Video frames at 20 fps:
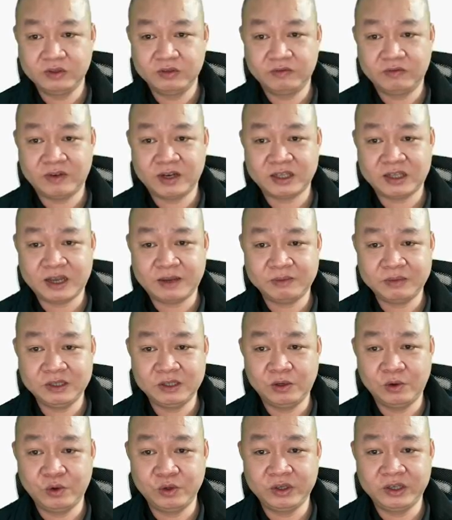Và tham
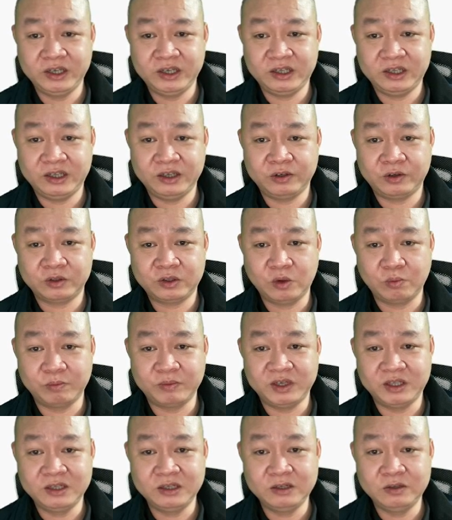dự hội nghị thì có Tổng
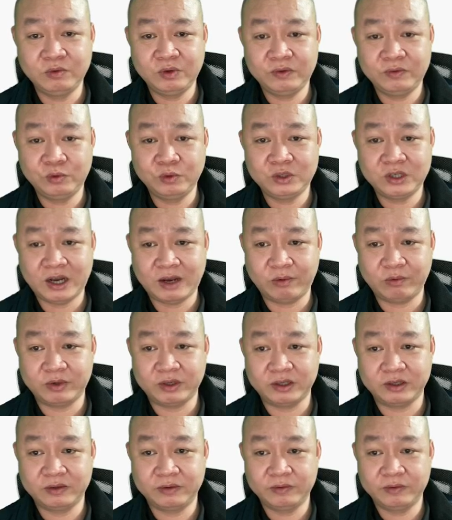Bí thư Nguyễn Phú Trọng này,